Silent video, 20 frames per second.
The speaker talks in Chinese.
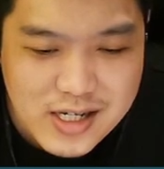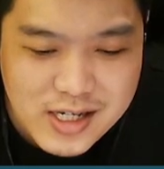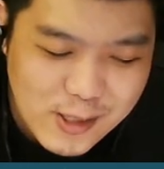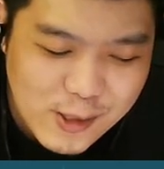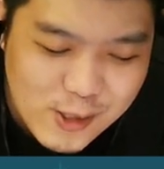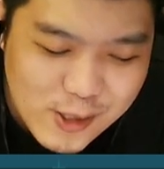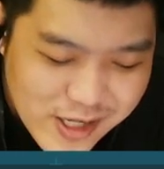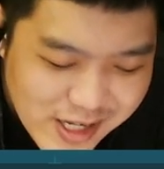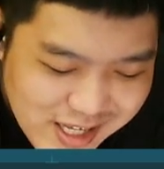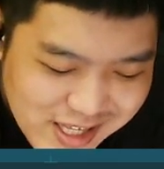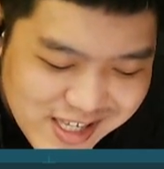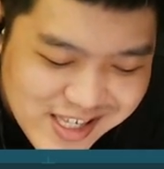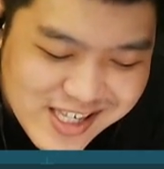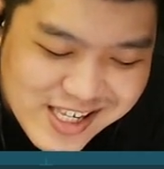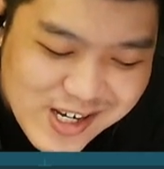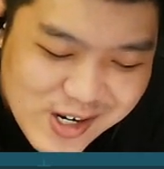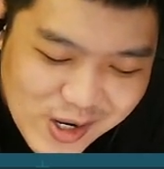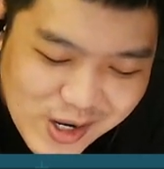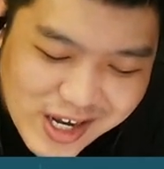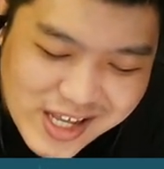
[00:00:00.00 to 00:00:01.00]
我觉得
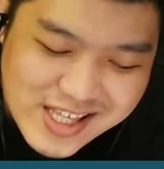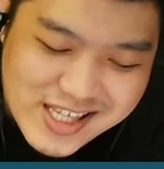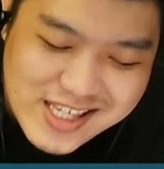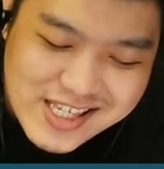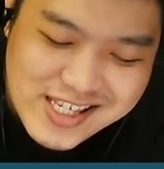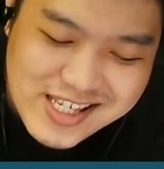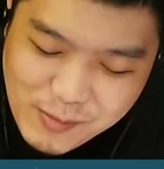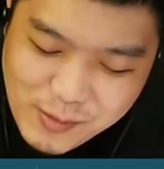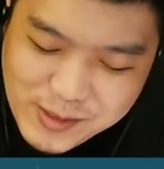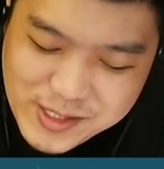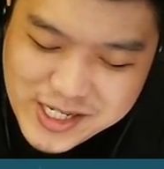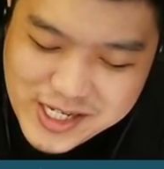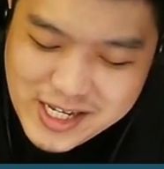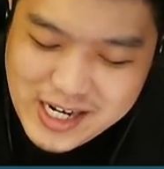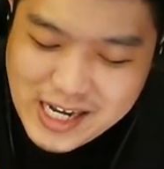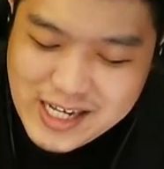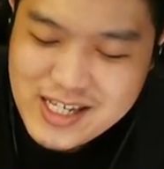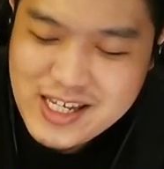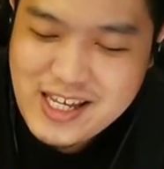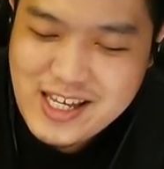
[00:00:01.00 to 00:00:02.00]
这款目前它是